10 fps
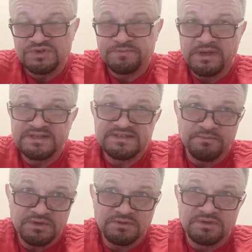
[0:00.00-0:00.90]
Испанец
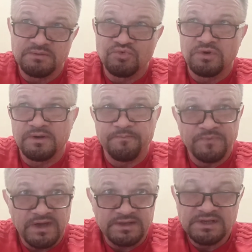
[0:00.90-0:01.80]
забил этому,
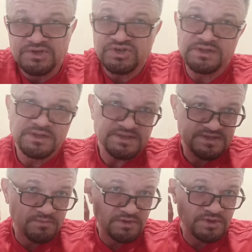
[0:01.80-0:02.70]
а англичанин не
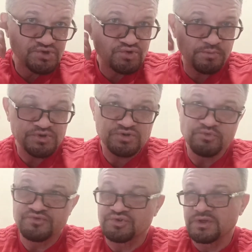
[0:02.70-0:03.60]
забил. Еще
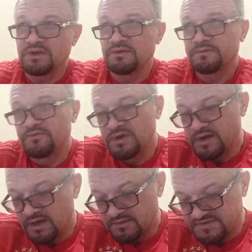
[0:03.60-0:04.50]
почему все-таки Вильяреал